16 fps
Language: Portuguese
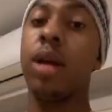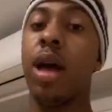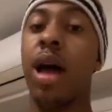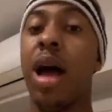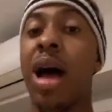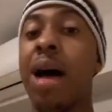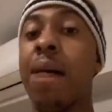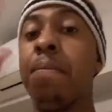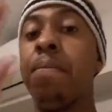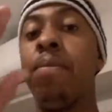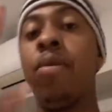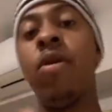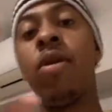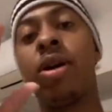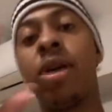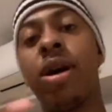A
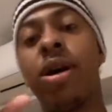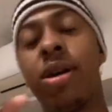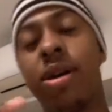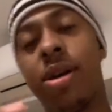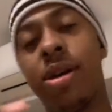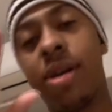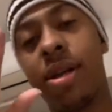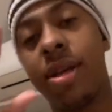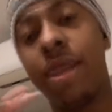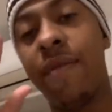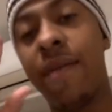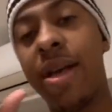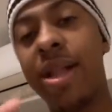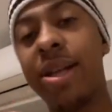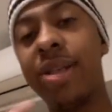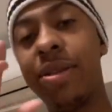boca que
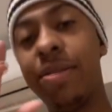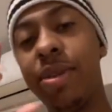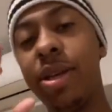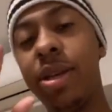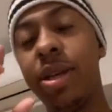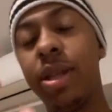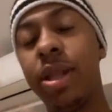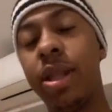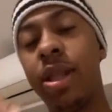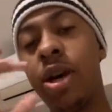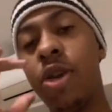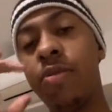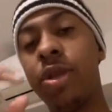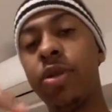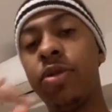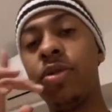fala de mim
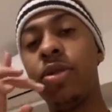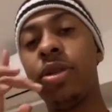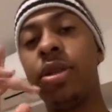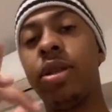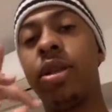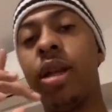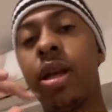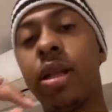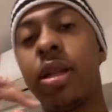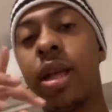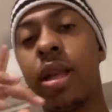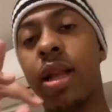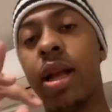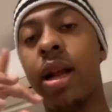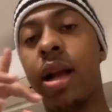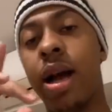não me sustenta,
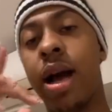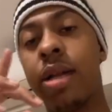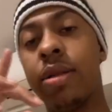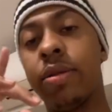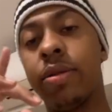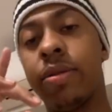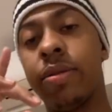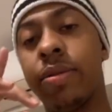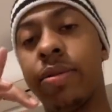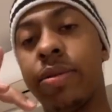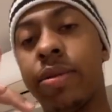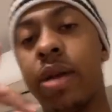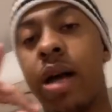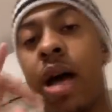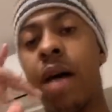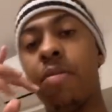tá ligado?
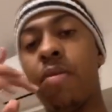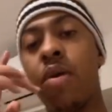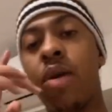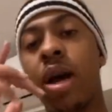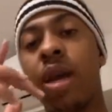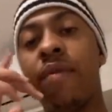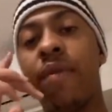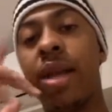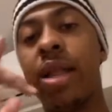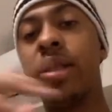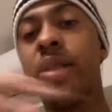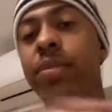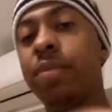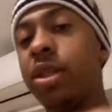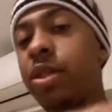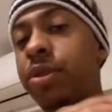A boca que fala
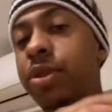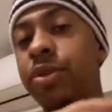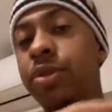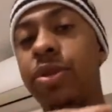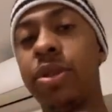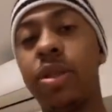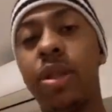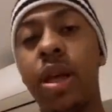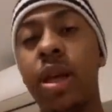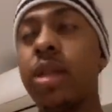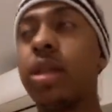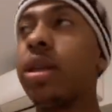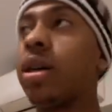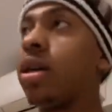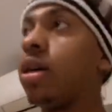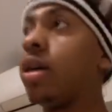de mim não me
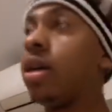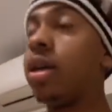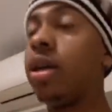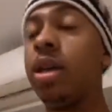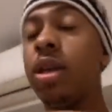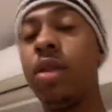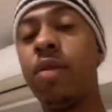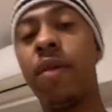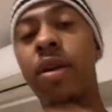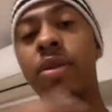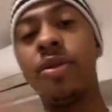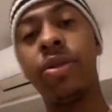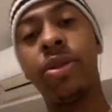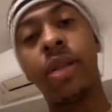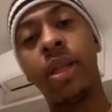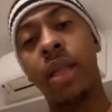sustenta e não vai
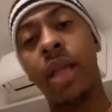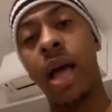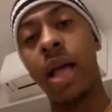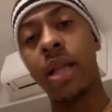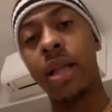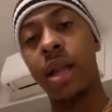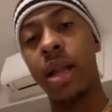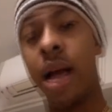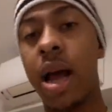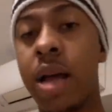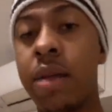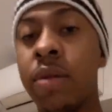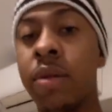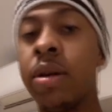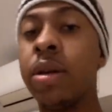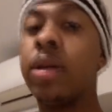sustentar, tá
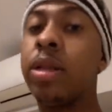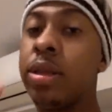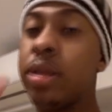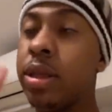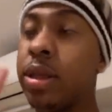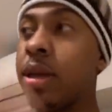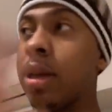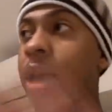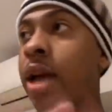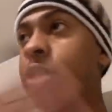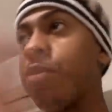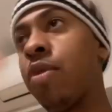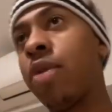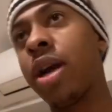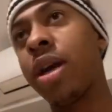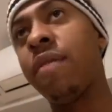ligado? Sim, as
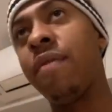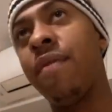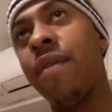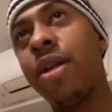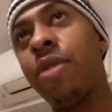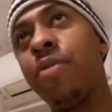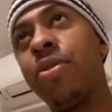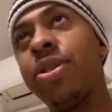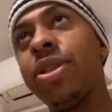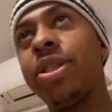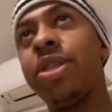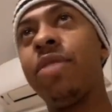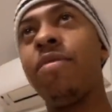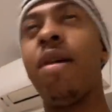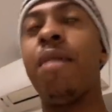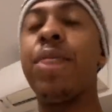bocas que falam
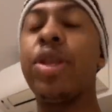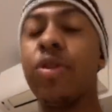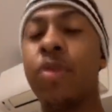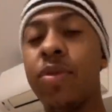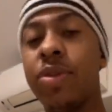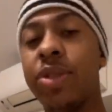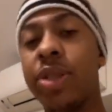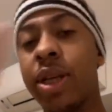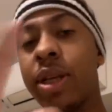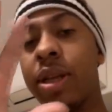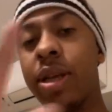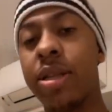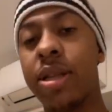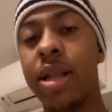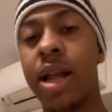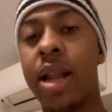positivamente com
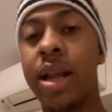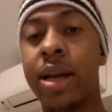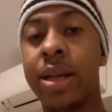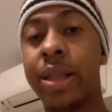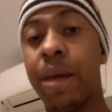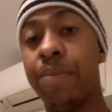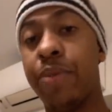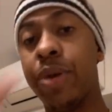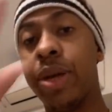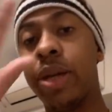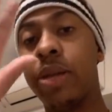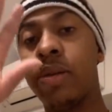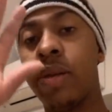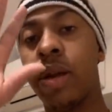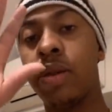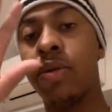certeza, tá ligado? Tá
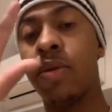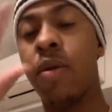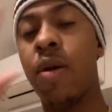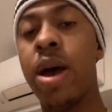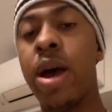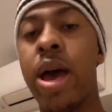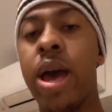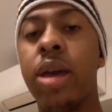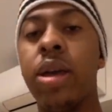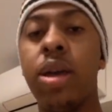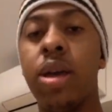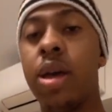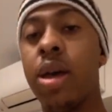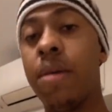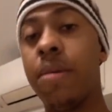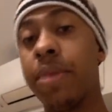apoiando o nosso corre aí,
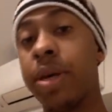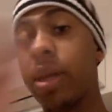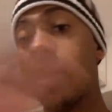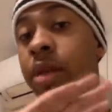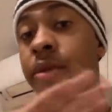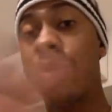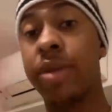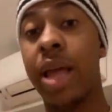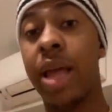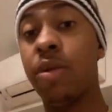porque nós não tá no